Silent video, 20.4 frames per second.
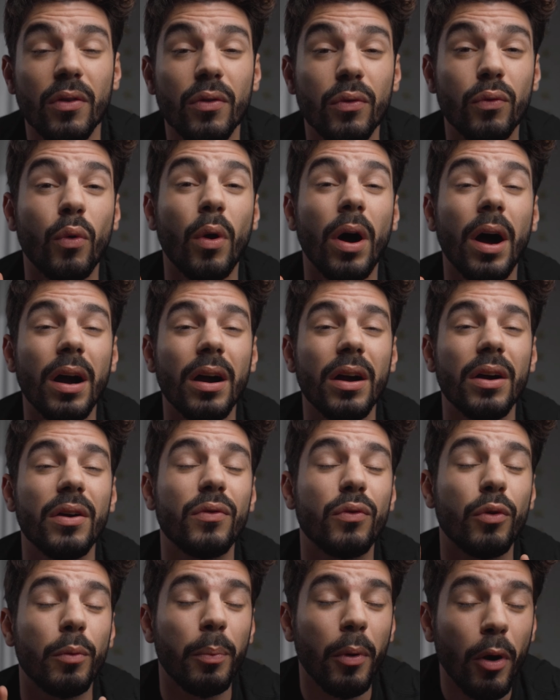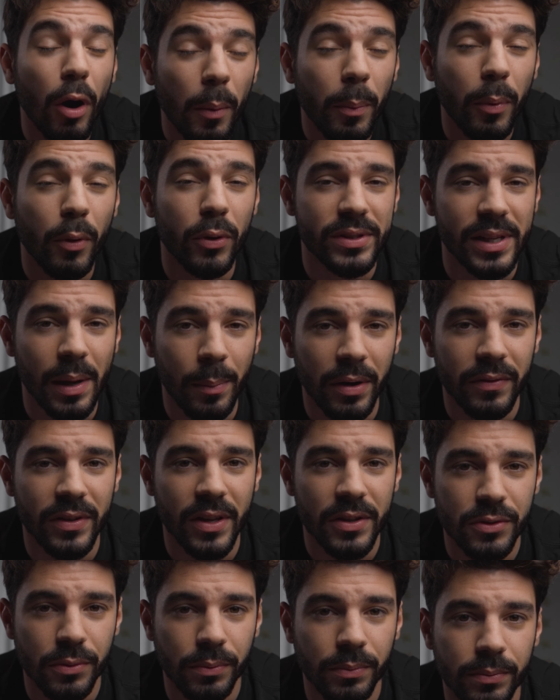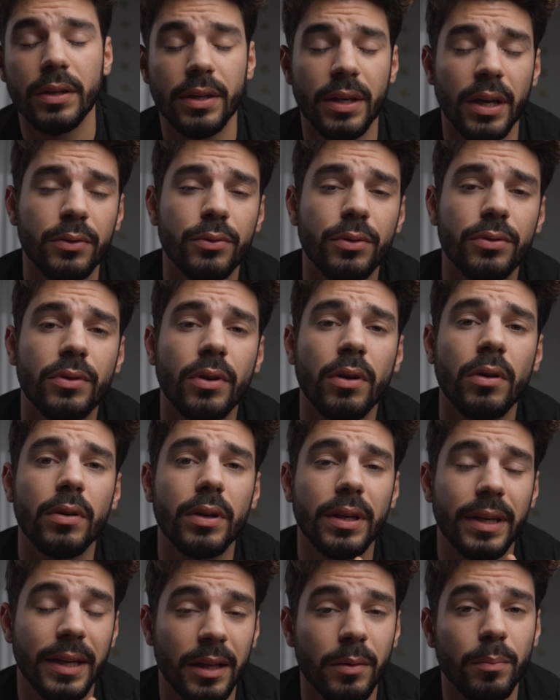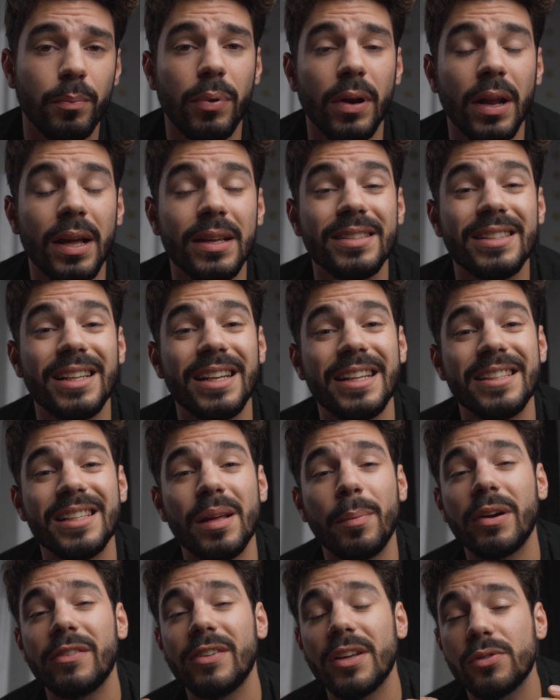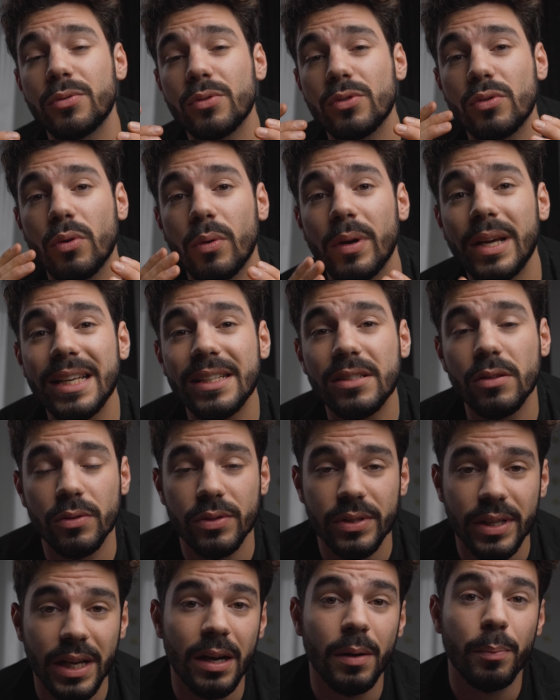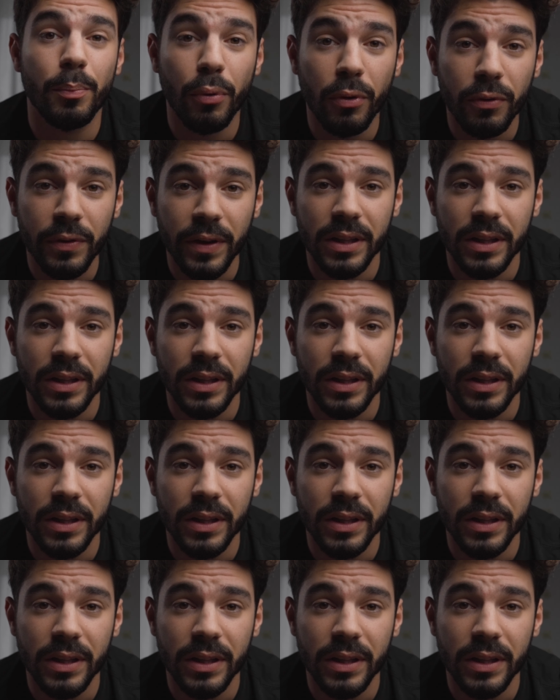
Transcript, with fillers: voire vos propres abréviations. Gain de temps, gain de place, les abréviations sont essentielles pour